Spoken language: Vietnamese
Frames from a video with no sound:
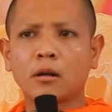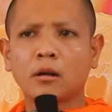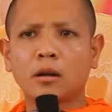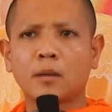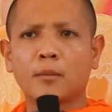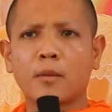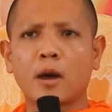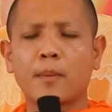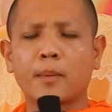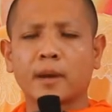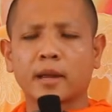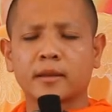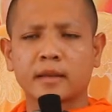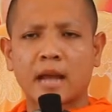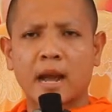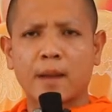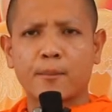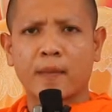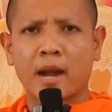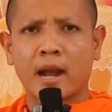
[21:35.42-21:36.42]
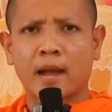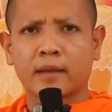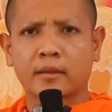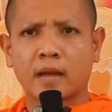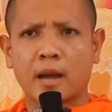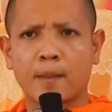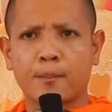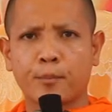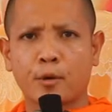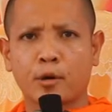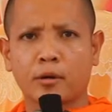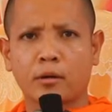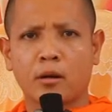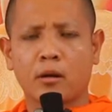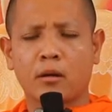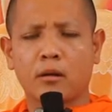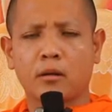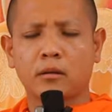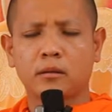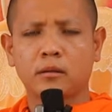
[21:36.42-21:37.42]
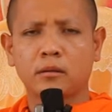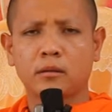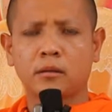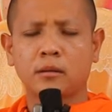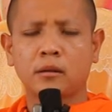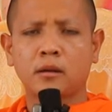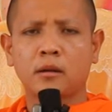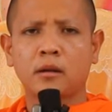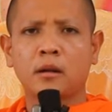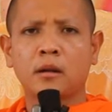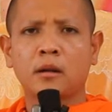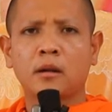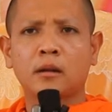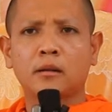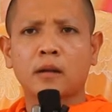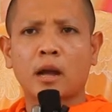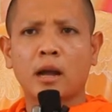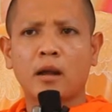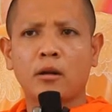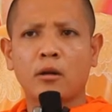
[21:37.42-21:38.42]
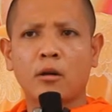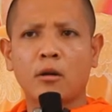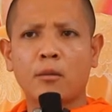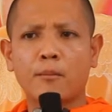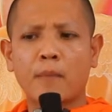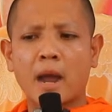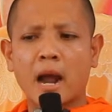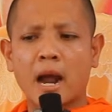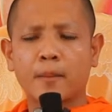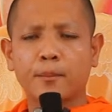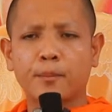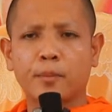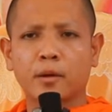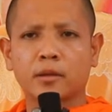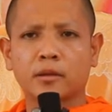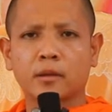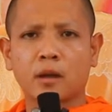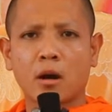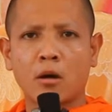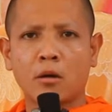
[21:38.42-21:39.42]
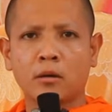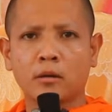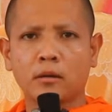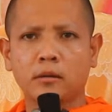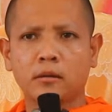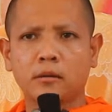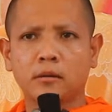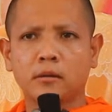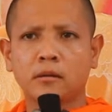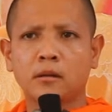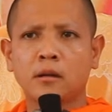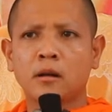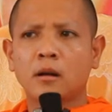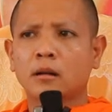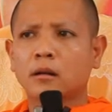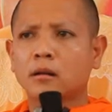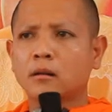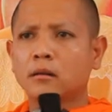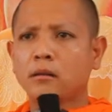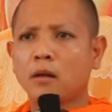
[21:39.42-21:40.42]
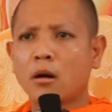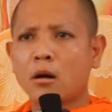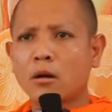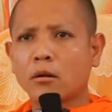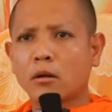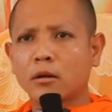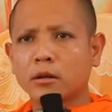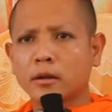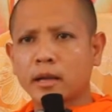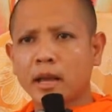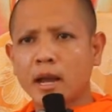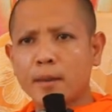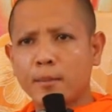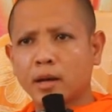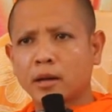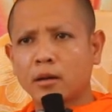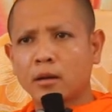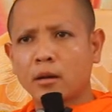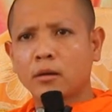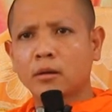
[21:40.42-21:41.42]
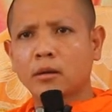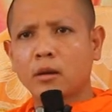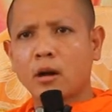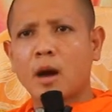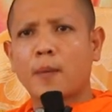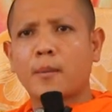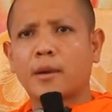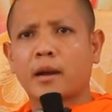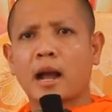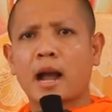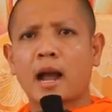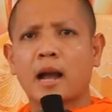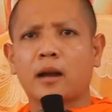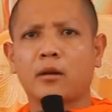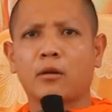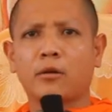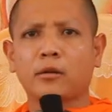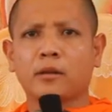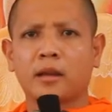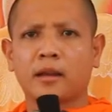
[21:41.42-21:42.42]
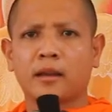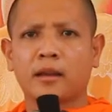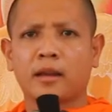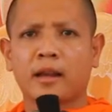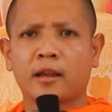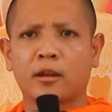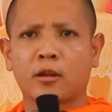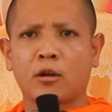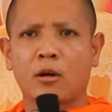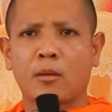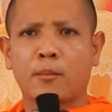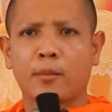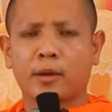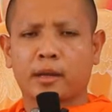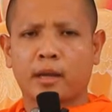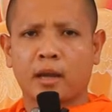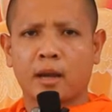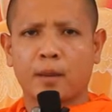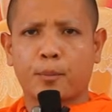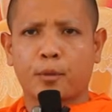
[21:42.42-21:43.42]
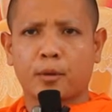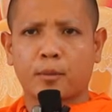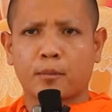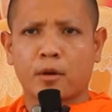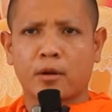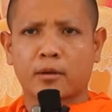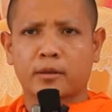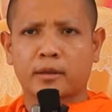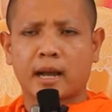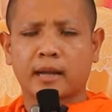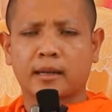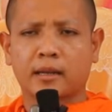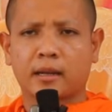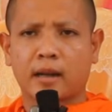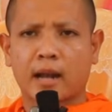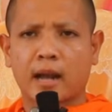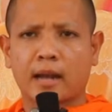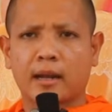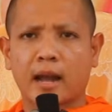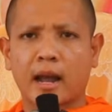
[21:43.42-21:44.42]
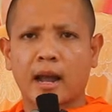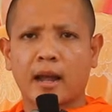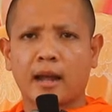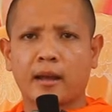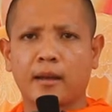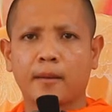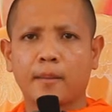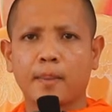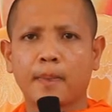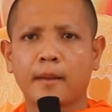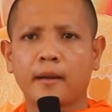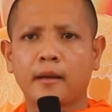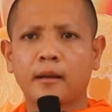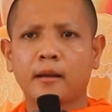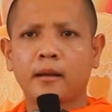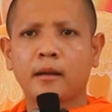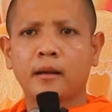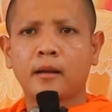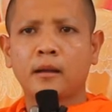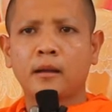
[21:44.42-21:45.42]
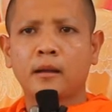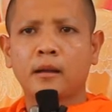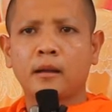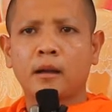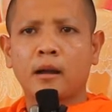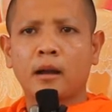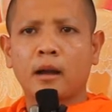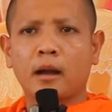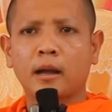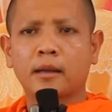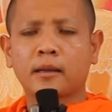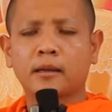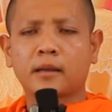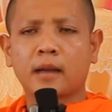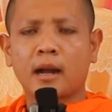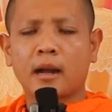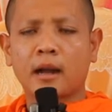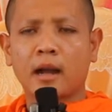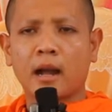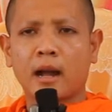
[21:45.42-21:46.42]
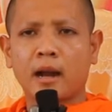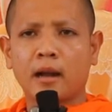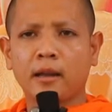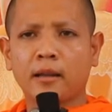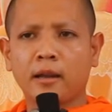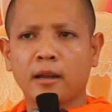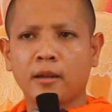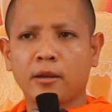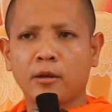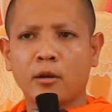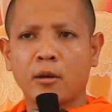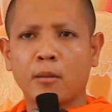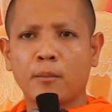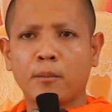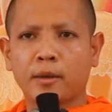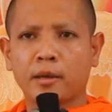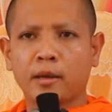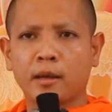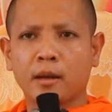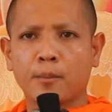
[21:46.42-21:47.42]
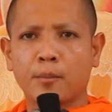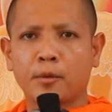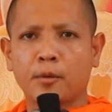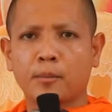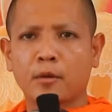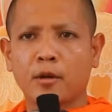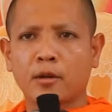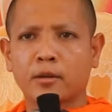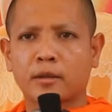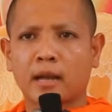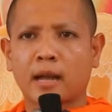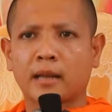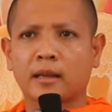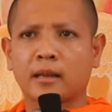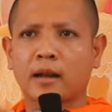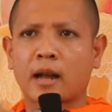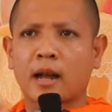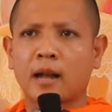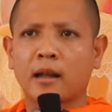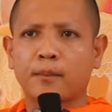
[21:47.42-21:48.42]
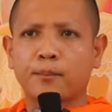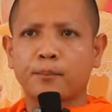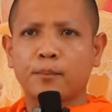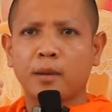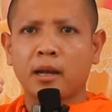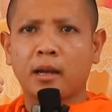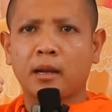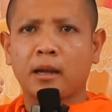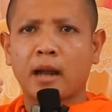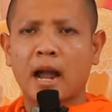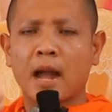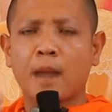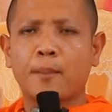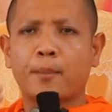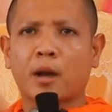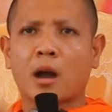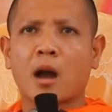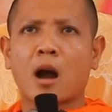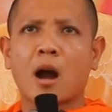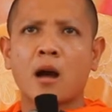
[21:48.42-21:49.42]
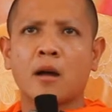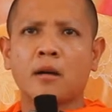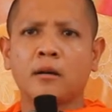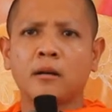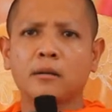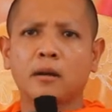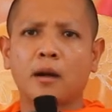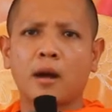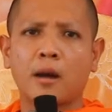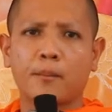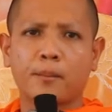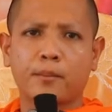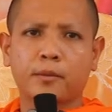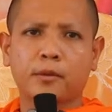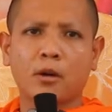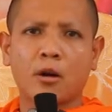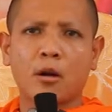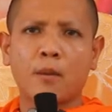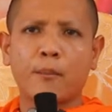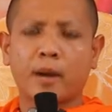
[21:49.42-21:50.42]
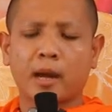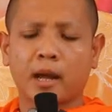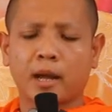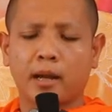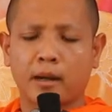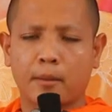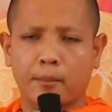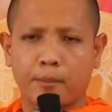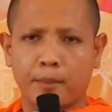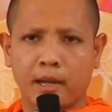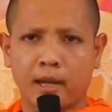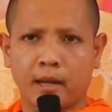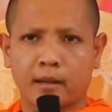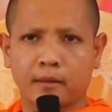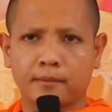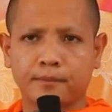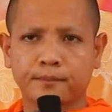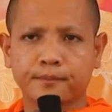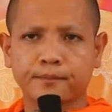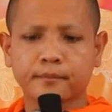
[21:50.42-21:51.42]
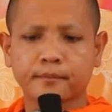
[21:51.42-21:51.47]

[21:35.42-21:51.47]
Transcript: đỏ bò phải xàm mà xàm bốt nó đại lục ban bỏ sâu lục có chia mà nô thọ mà đa đôi tình nhiên nhôm và chia bột bò sát từng lại này anh chẳng hai nhiên nhôm và chia bột bò sát từng lại p đại bà ông châu bà đại nạp tiền